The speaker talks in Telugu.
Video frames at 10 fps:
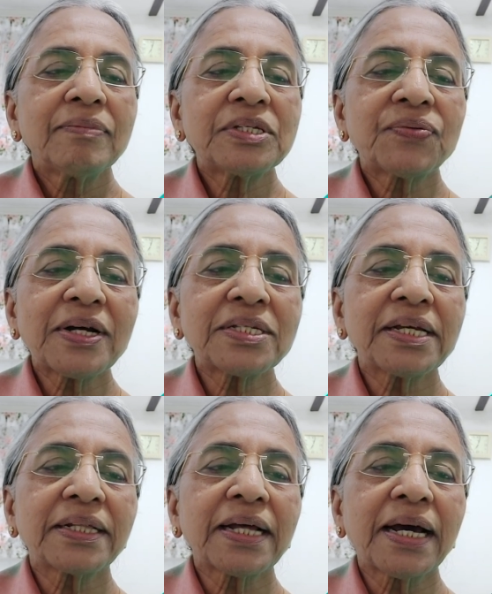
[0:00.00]

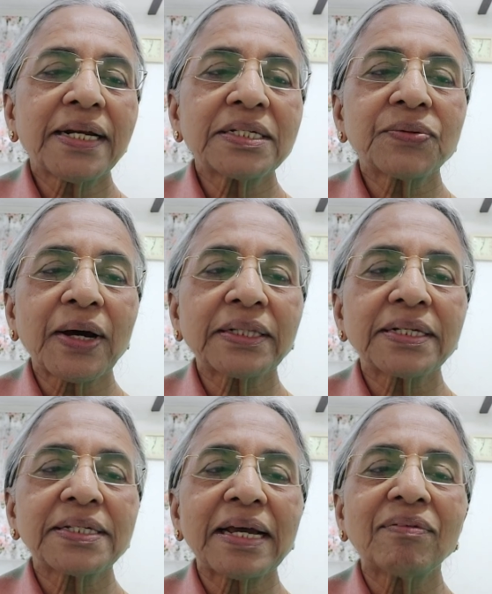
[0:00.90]
విశ్వాస్యత
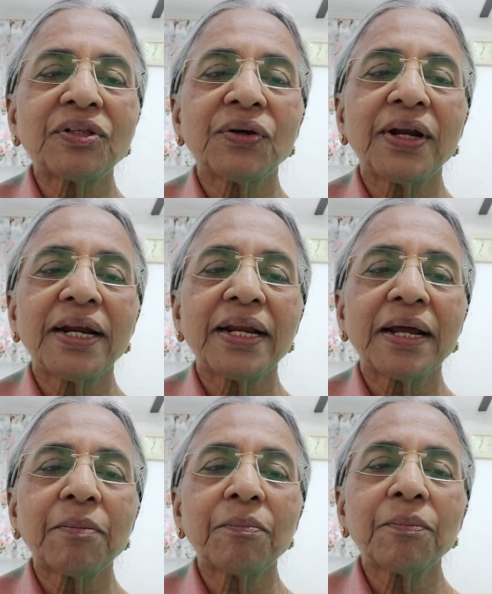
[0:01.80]
నిస్వార్థ సేవతో
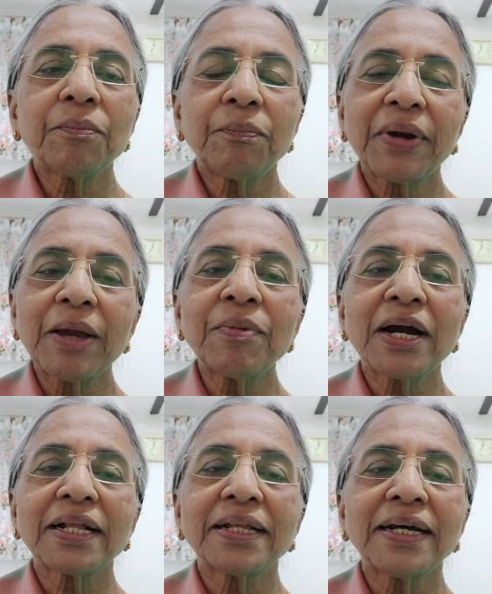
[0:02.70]
నిండిన ప్రేమ
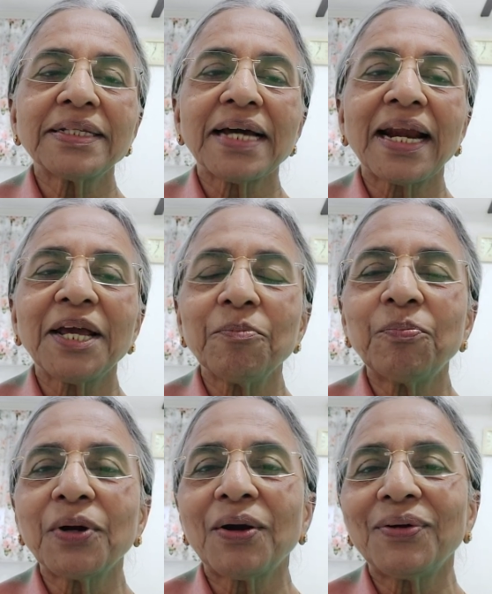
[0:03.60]
కథ చాలా
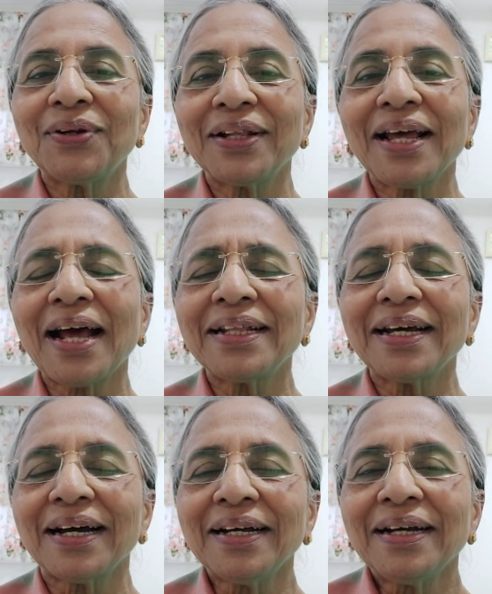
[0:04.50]
ఇంపుగా ఉంటుంది
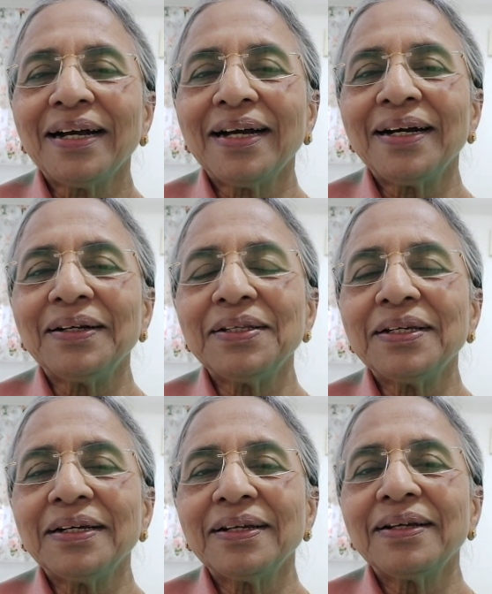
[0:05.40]
అంతా
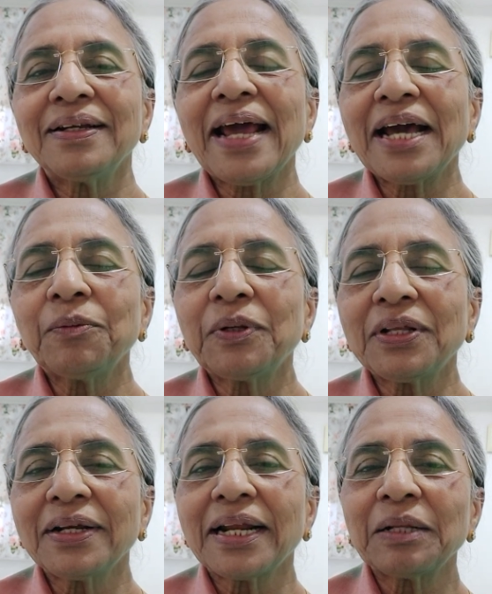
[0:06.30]

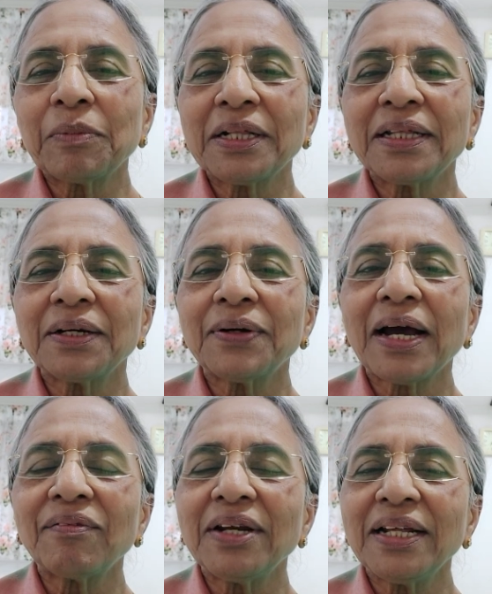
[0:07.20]
న్యాయధిపతుల గ్రంథం అంతా కూడా
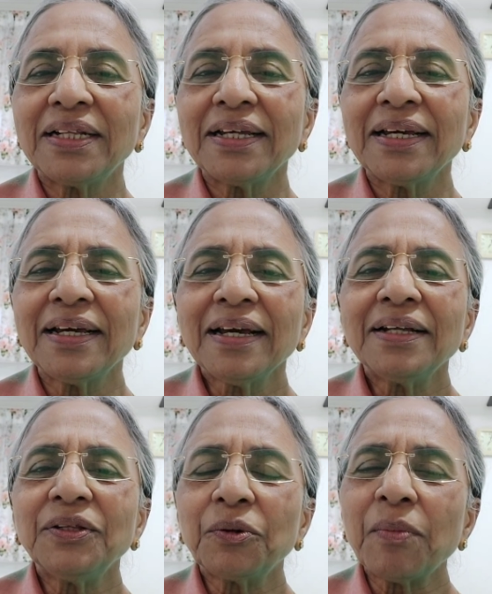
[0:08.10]
అవినీతి
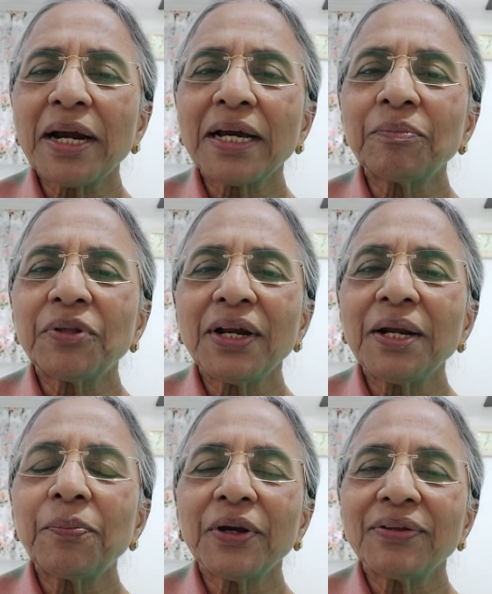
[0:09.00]
దుర్మార్గంతో
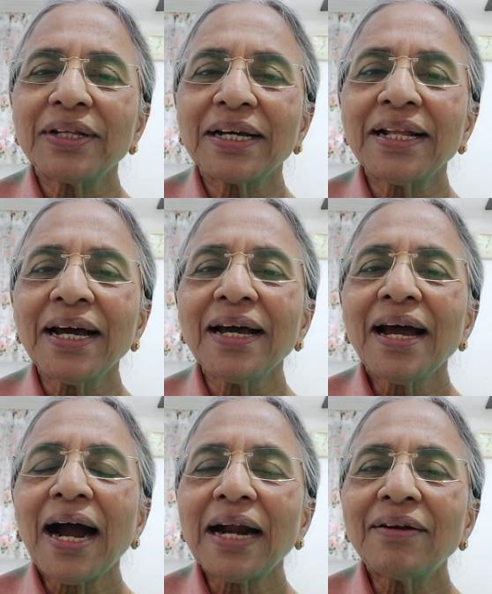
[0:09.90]
నిండిపోయి ఉంది కదా
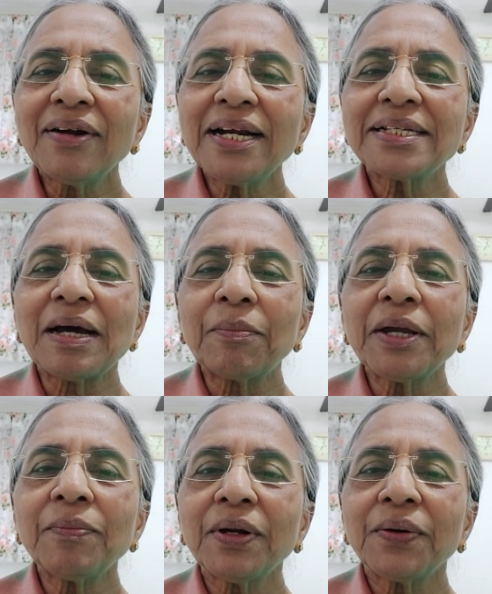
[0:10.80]
అటువంటి
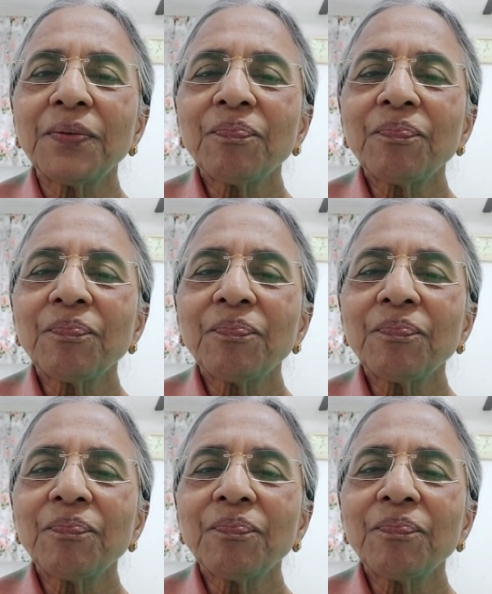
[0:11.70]
సమయంలో